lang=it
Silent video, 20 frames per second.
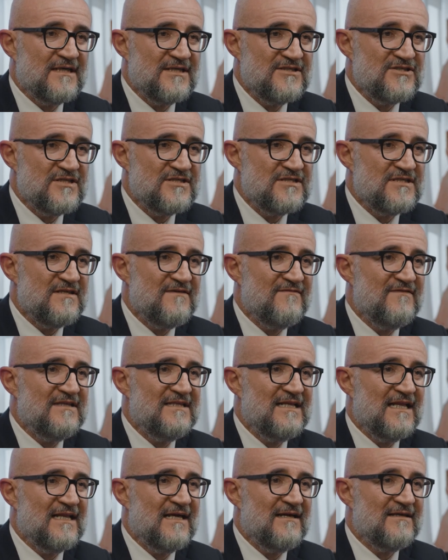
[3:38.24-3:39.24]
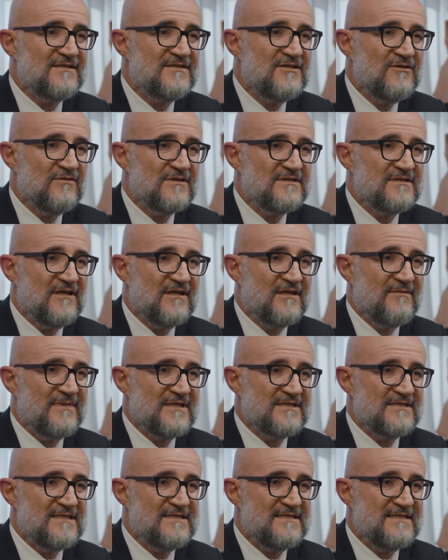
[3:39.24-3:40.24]
recessivi dalla situazione
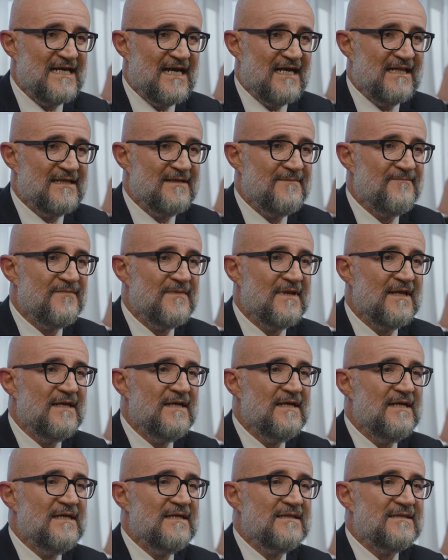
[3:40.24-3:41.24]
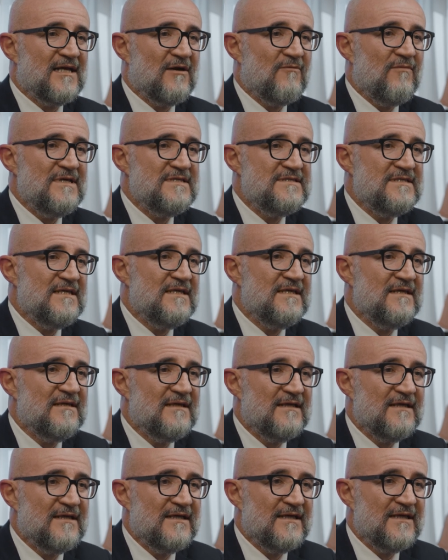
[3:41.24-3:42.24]
emergenziale. Tra questi
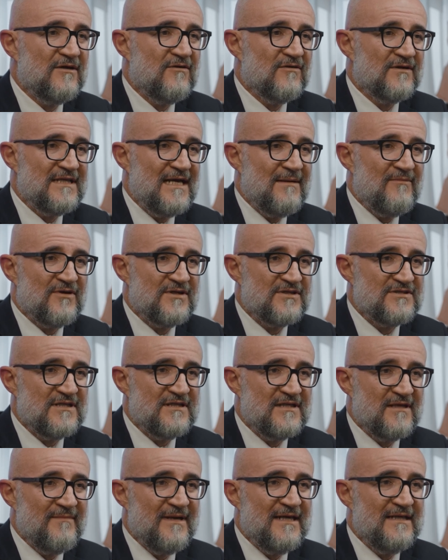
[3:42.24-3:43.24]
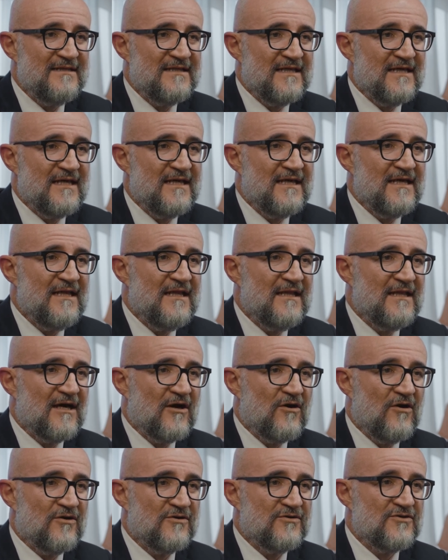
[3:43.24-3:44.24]
eh, ricordiamo recentemente
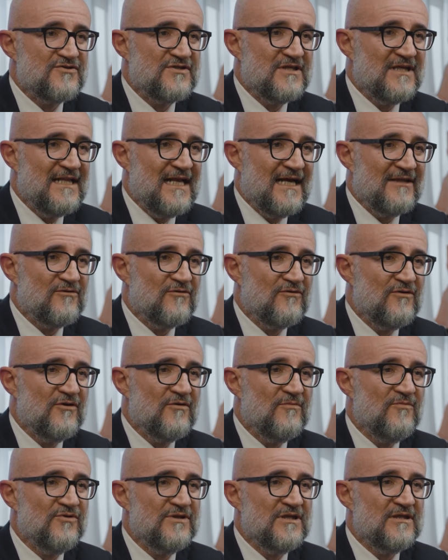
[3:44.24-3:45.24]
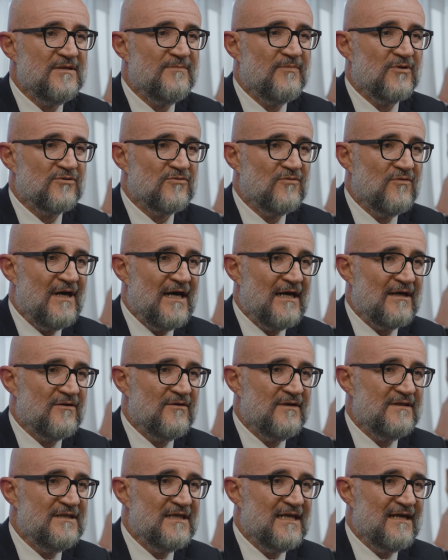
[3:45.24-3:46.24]
l'accordo siglato con i comuni di
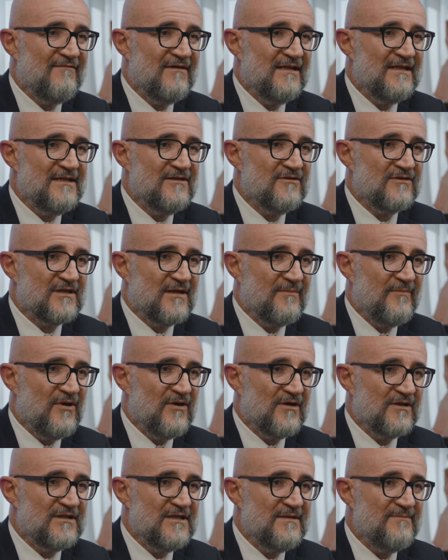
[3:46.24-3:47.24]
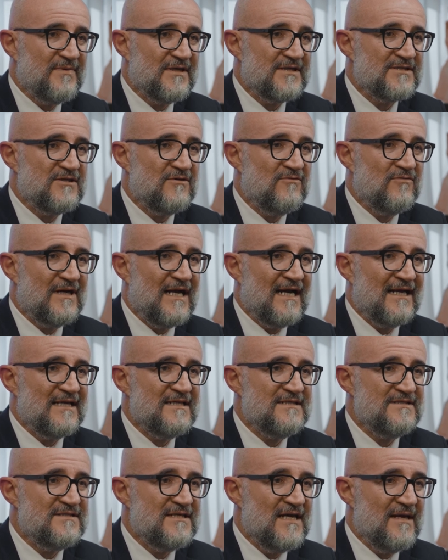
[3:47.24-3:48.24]
Portuaro e di Cavallino Treporti per assicurare
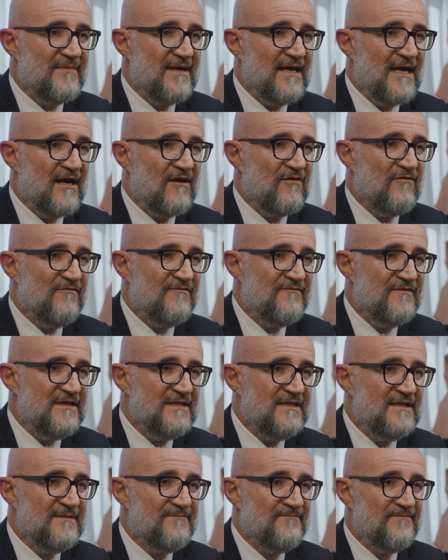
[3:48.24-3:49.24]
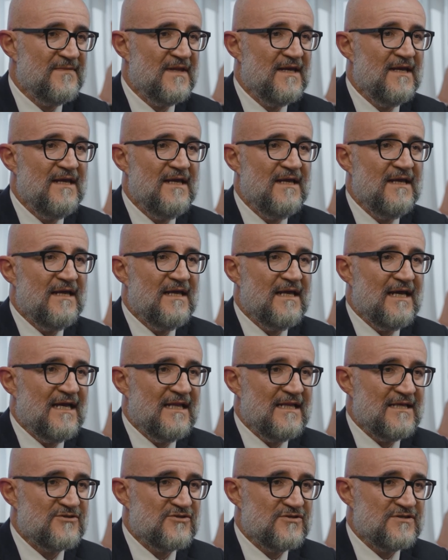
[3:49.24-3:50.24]
insieme a Confidi e
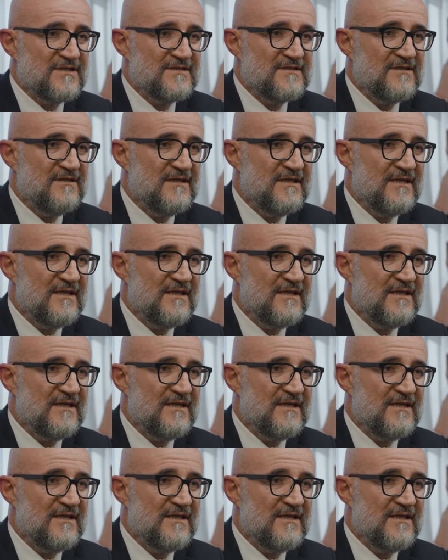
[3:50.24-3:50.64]
alle associazioni